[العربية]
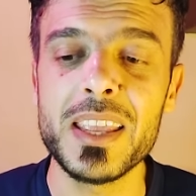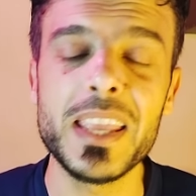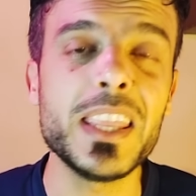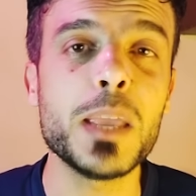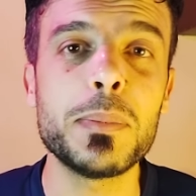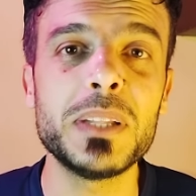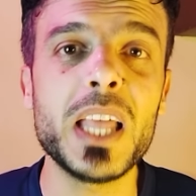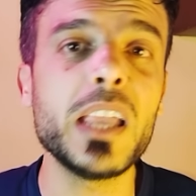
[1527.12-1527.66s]

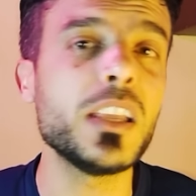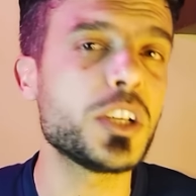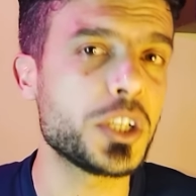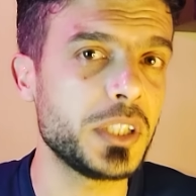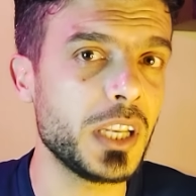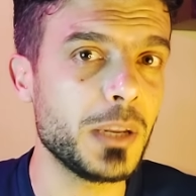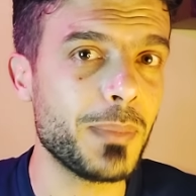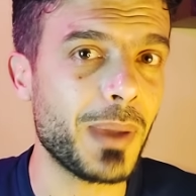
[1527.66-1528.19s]
هي بداية
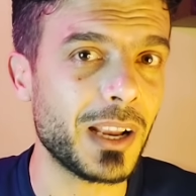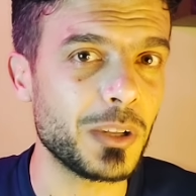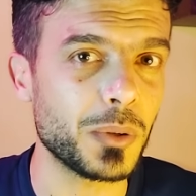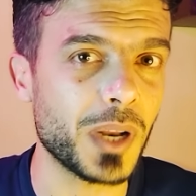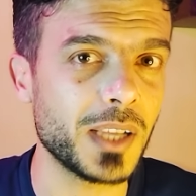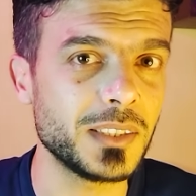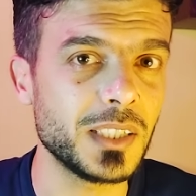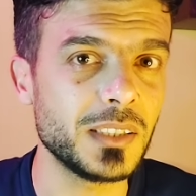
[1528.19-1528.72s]
جديدة مع
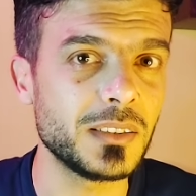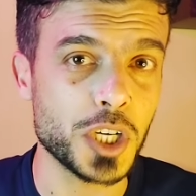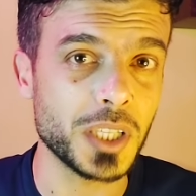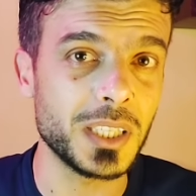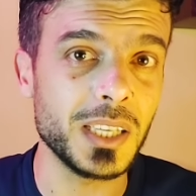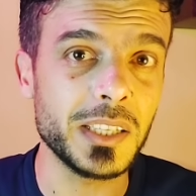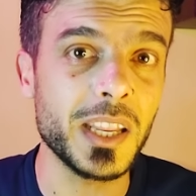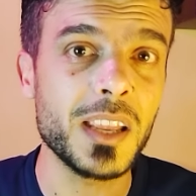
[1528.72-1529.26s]
اليونايتد
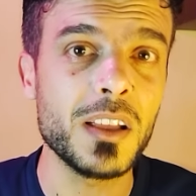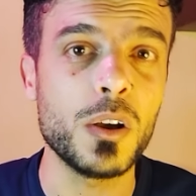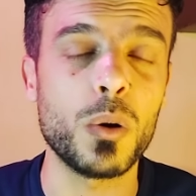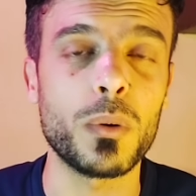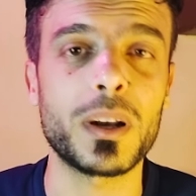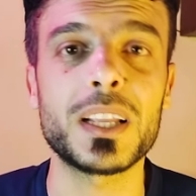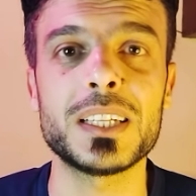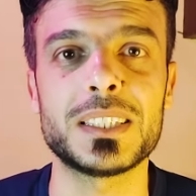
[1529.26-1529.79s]
جديدة
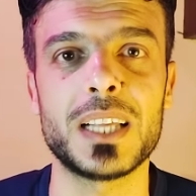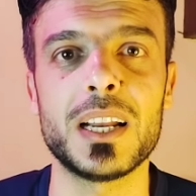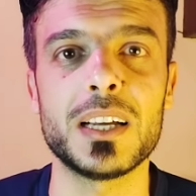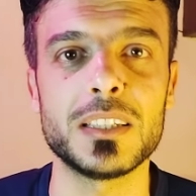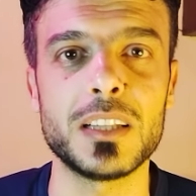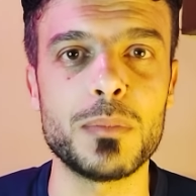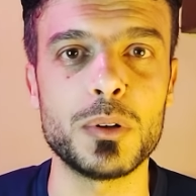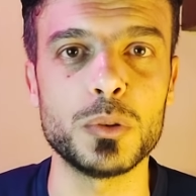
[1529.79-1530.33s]
وركز على
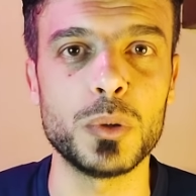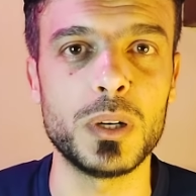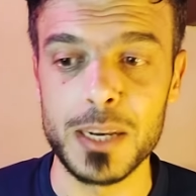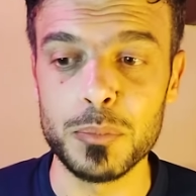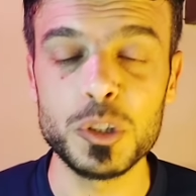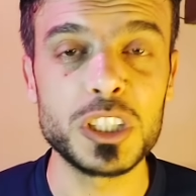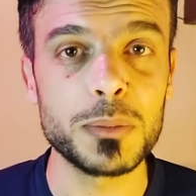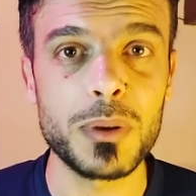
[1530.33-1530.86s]
هذا الموضوع
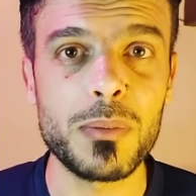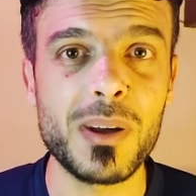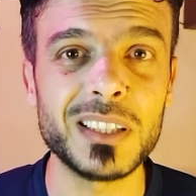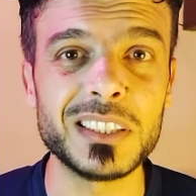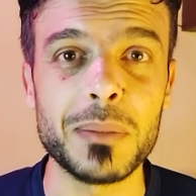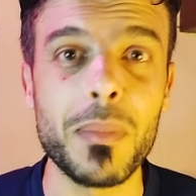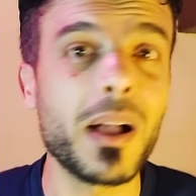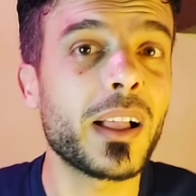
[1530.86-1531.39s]
الموسم
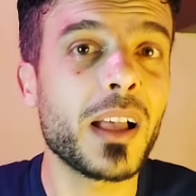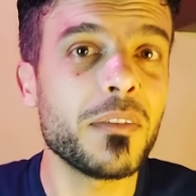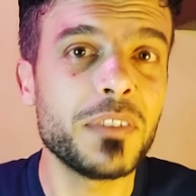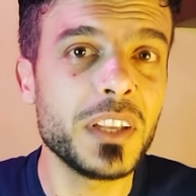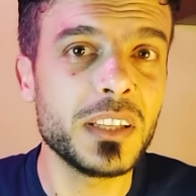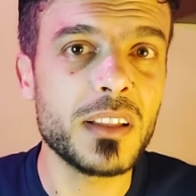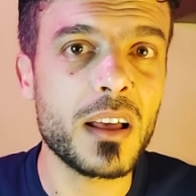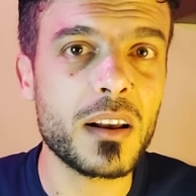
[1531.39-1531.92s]
الماضي ما كان
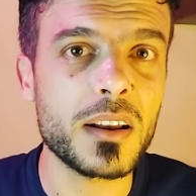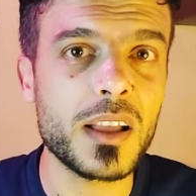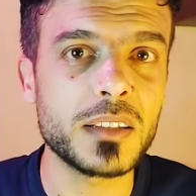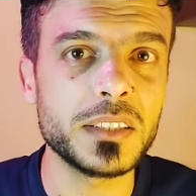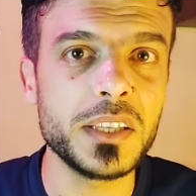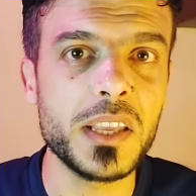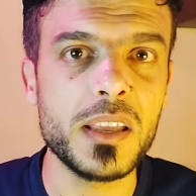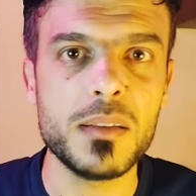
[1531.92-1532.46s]
في إدارة
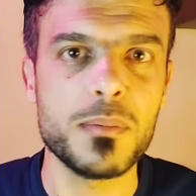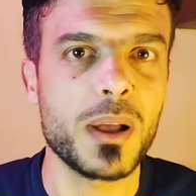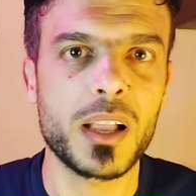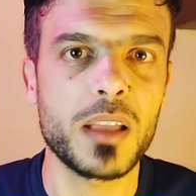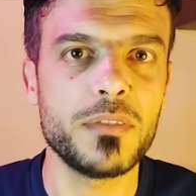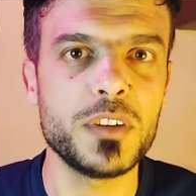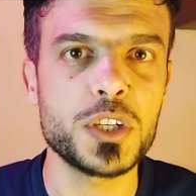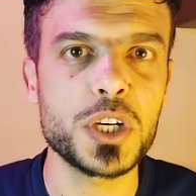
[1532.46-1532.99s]
رياضية ما
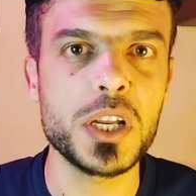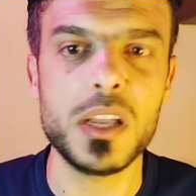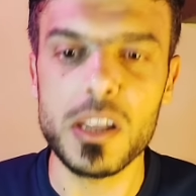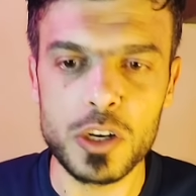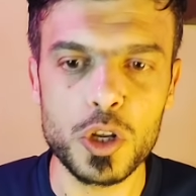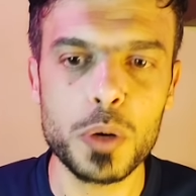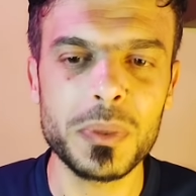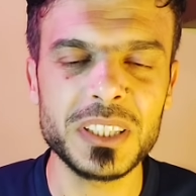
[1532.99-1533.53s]
كان في شيء
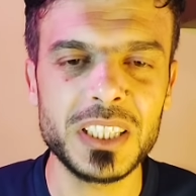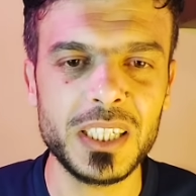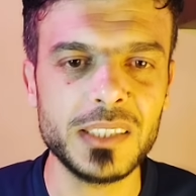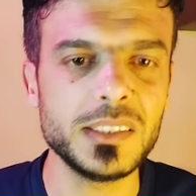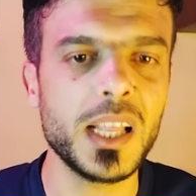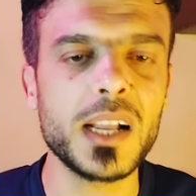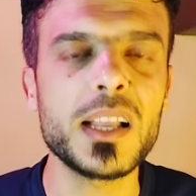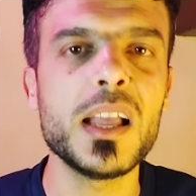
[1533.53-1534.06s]
اليوم أنت
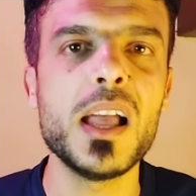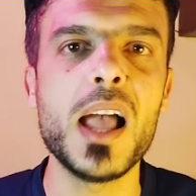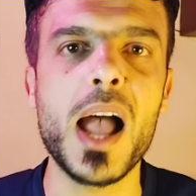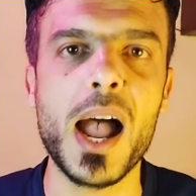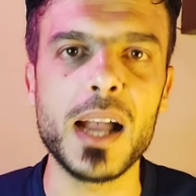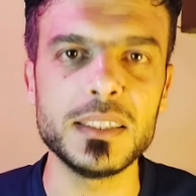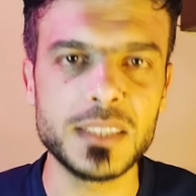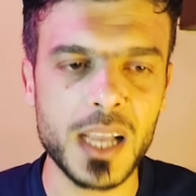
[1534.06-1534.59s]
عندك
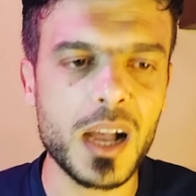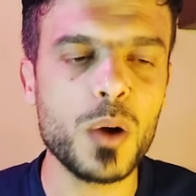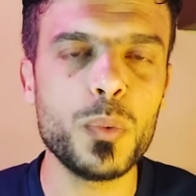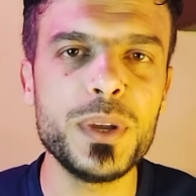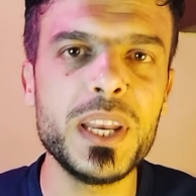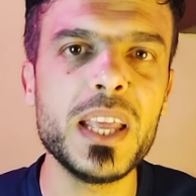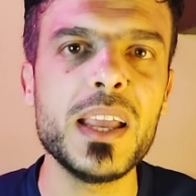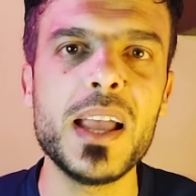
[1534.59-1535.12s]

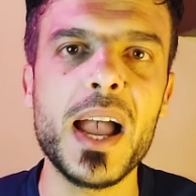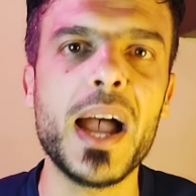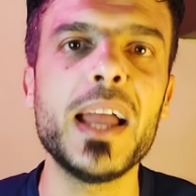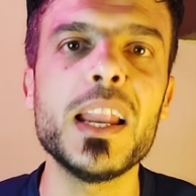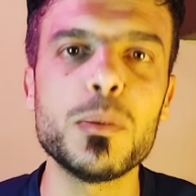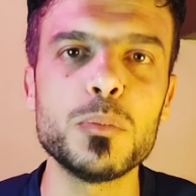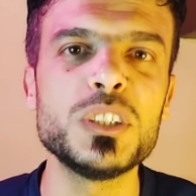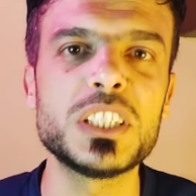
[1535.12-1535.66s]
عتاولة
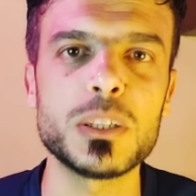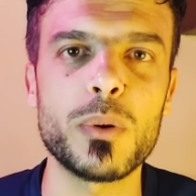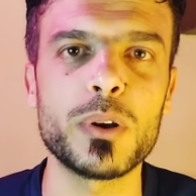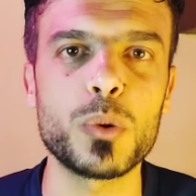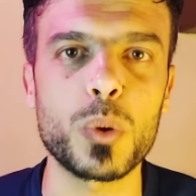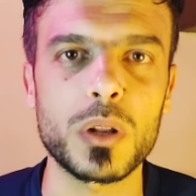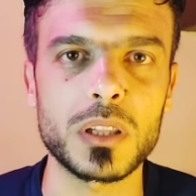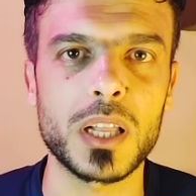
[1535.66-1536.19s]
على مستوى
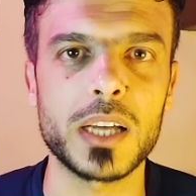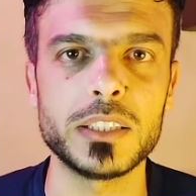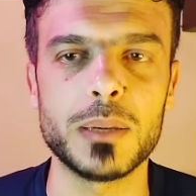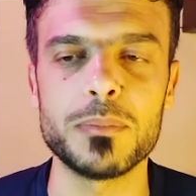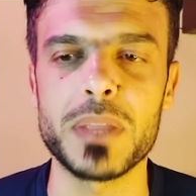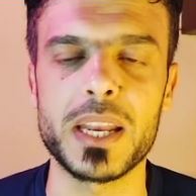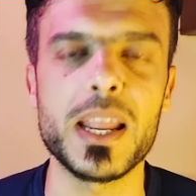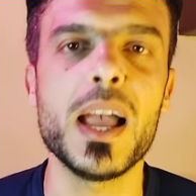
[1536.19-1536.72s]
كرة
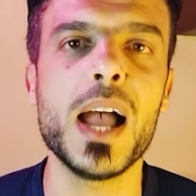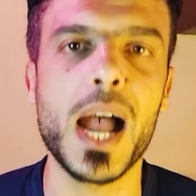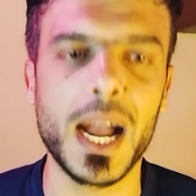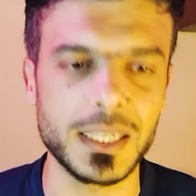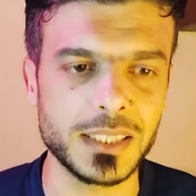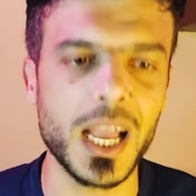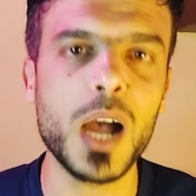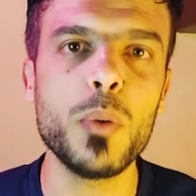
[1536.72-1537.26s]
القدم يعني
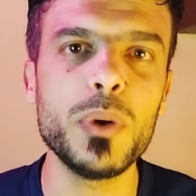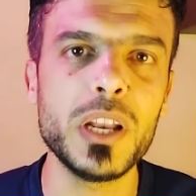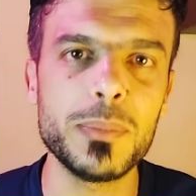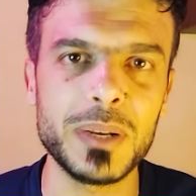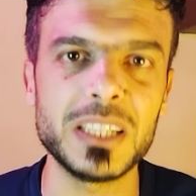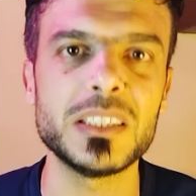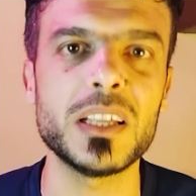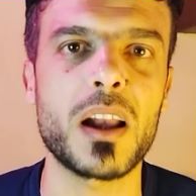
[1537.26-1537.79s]
عتاولة
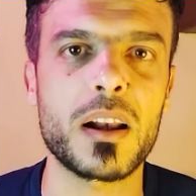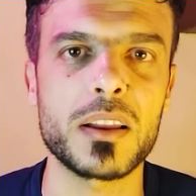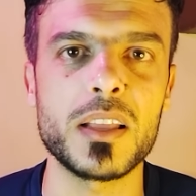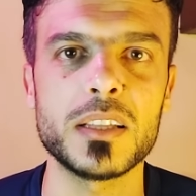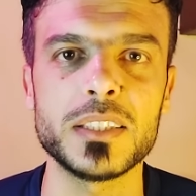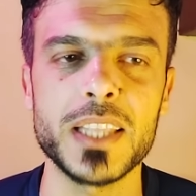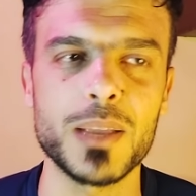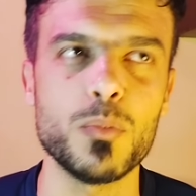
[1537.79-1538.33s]
بالإدارة
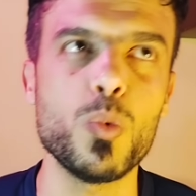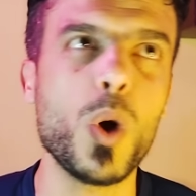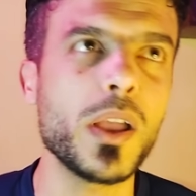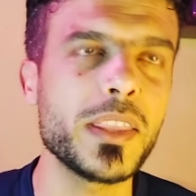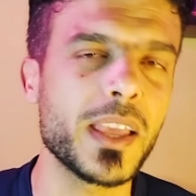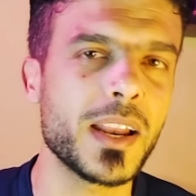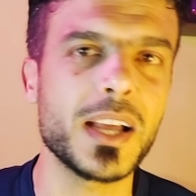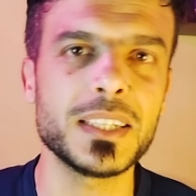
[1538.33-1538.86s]
الرياضية مو
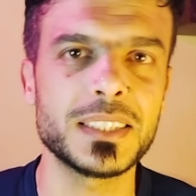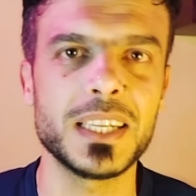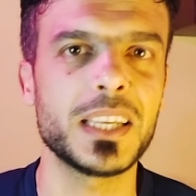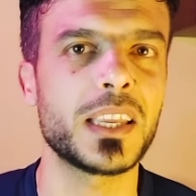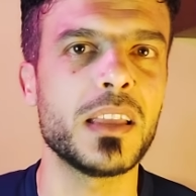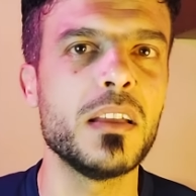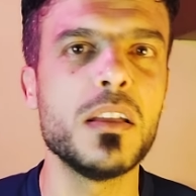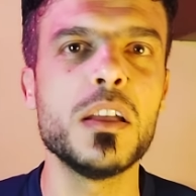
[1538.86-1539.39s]
أي ناس
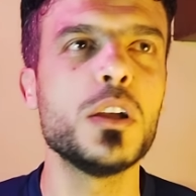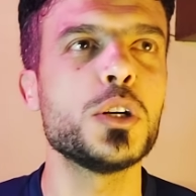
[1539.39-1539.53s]
هيك